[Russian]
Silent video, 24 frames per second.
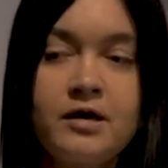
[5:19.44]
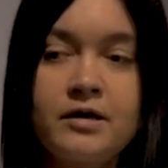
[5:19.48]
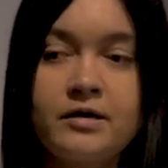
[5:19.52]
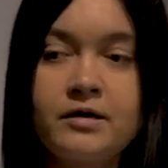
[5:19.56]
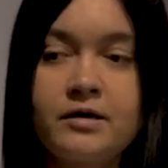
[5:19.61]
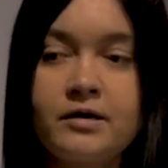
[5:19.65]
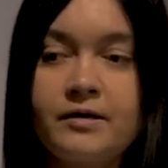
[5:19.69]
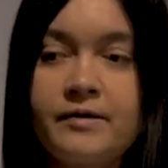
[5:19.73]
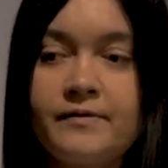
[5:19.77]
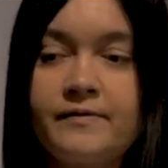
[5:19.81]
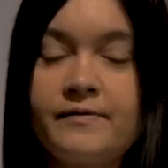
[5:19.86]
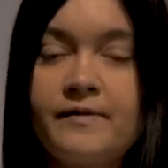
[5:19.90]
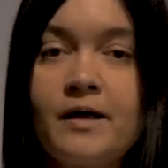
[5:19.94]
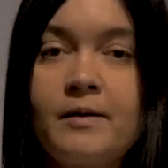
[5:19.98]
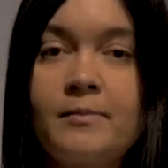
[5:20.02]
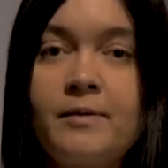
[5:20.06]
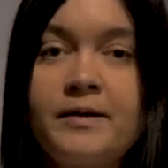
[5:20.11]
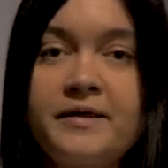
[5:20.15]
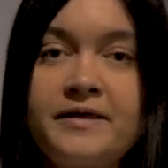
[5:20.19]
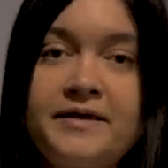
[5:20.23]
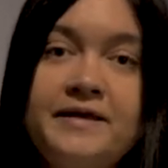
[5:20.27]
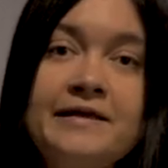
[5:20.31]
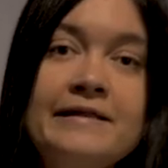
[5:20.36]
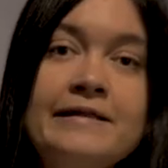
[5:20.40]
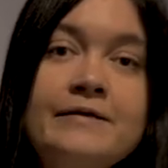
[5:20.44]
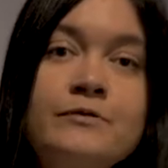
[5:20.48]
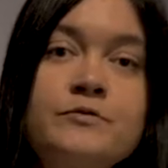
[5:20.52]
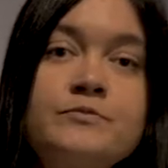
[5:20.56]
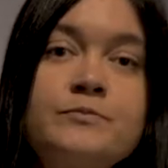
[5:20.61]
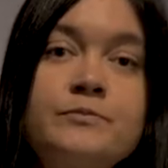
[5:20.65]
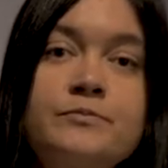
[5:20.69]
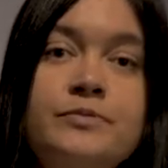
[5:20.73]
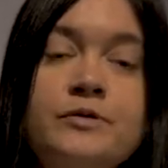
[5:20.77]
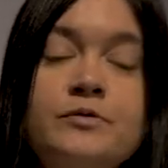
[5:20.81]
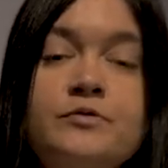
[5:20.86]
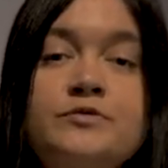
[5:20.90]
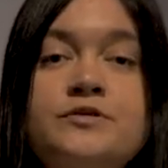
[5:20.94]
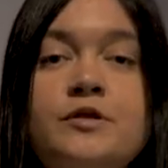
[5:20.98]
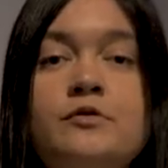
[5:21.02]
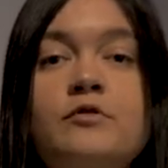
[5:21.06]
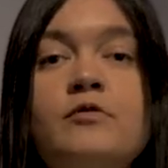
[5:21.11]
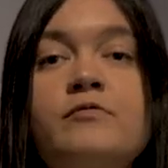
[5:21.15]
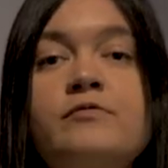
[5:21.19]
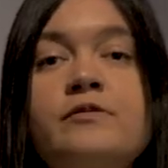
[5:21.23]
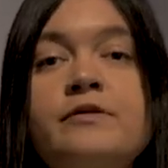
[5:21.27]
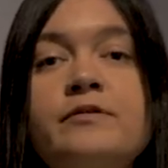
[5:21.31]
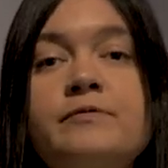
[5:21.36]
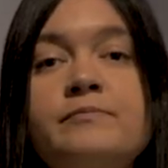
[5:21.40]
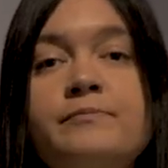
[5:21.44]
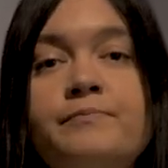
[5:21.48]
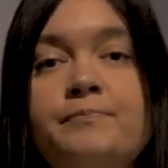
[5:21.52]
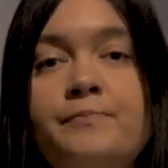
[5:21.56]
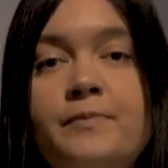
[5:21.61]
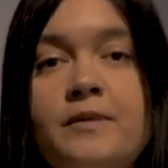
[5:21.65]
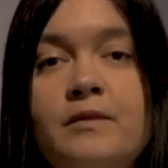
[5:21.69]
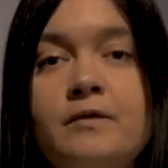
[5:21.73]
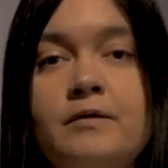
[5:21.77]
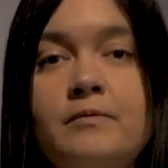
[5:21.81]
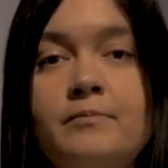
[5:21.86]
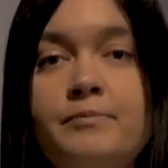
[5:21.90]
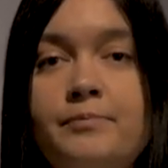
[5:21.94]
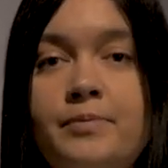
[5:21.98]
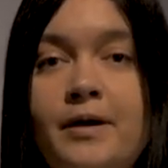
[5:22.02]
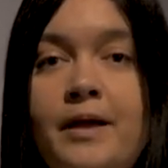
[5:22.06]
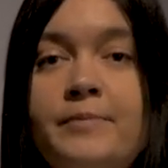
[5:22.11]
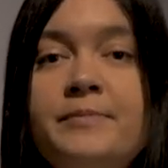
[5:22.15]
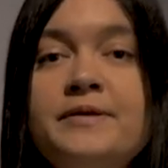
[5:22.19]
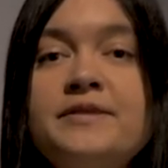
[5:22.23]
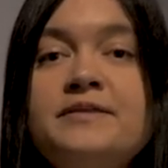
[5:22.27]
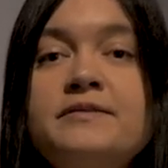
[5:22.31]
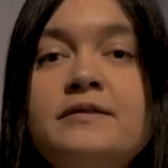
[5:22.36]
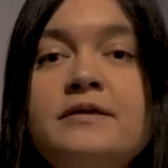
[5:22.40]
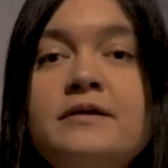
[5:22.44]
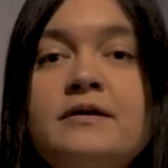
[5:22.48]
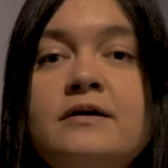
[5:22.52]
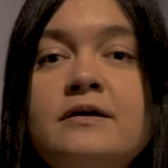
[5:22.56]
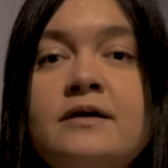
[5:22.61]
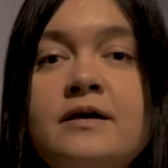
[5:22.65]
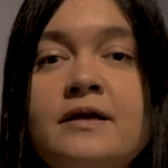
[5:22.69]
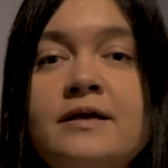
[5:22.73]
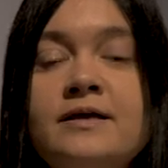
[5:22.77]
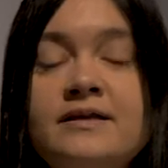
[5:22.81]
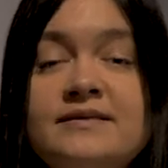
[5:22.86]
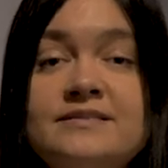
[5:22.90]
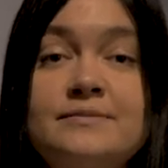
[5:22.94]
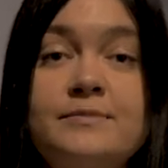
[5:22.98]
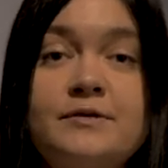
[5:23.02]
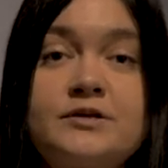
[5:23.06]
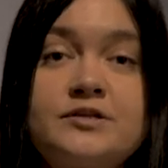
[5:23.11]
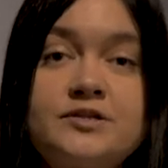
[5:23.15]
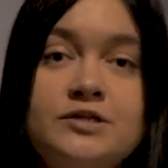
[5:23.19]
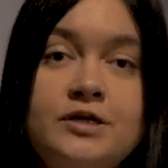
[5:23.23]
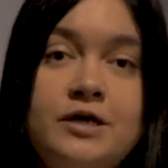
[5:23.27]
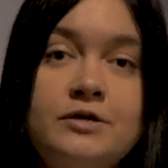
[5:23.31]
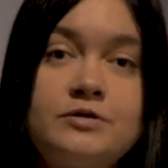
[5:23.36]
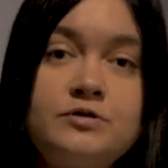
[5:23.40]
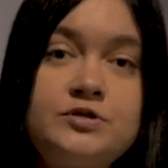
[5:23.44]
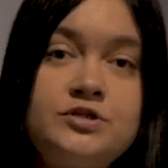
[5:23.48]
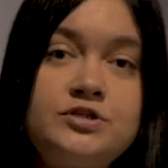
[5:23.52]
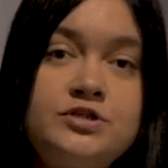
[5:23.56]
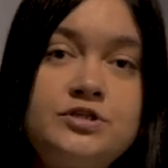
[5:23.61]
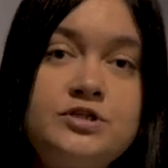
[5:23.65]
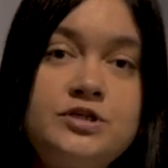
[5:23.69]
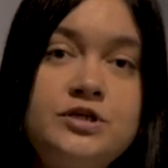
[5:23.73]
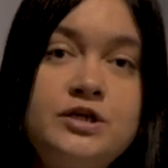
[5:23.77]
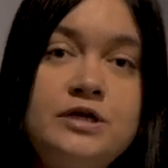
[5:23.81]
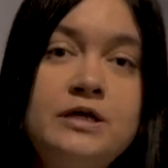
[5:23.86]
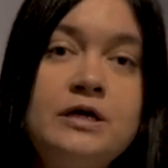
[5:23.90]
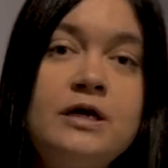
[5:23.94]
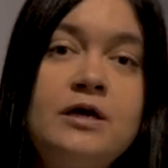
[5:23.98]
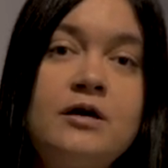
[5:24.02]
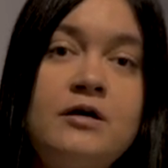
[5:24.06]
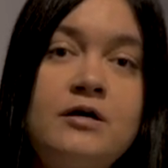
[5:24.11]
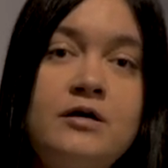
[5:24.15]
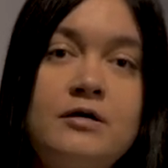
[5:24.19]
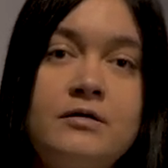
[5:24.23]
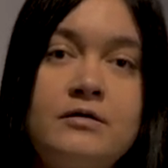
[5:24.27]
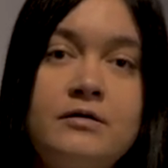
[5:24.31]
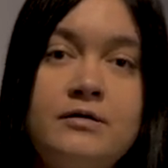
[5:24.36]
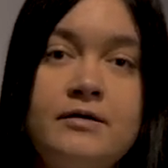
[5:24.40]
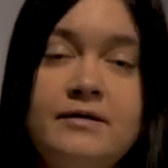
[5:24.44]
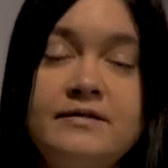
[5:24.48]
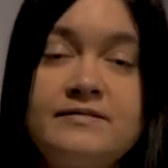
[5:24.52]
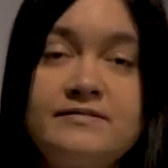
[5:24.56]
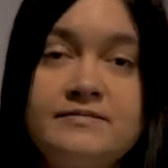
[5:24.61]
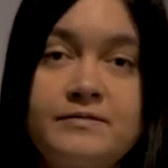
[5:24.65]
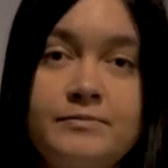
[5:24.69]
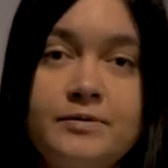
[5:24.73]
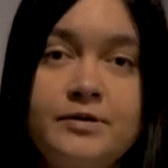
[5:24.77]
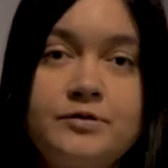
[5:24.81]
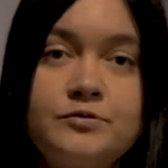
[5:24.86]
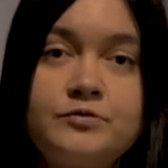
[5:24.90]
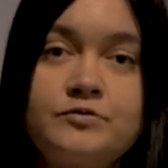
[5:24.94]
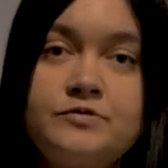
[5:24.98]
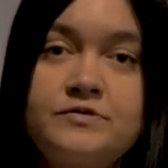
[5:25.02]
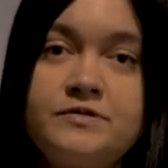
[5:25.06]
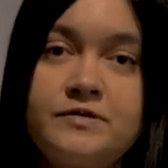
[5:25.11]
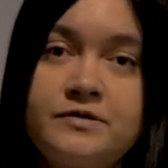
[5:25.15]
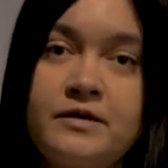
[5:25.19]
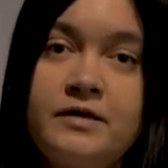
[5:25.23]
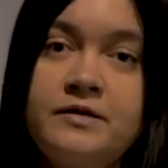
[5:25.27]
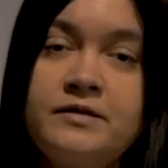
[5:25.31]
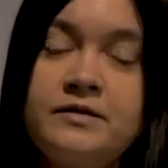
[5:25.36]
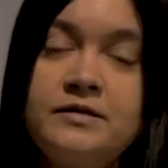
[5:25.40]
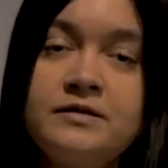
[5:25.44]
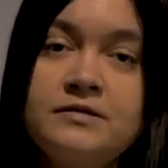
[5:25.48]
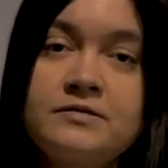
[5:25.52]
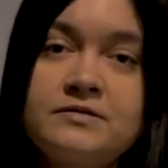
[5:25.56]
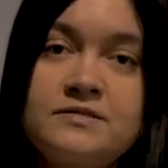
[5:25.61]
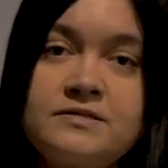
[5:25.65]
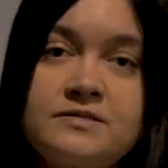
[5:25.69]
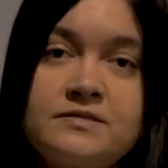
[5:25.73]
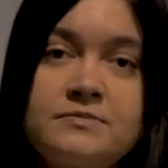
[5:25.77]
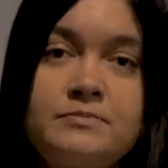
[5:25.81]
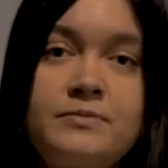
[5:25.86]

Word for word: А, на могиле был установлен памятник, изображающий э, Элизабету Сирани с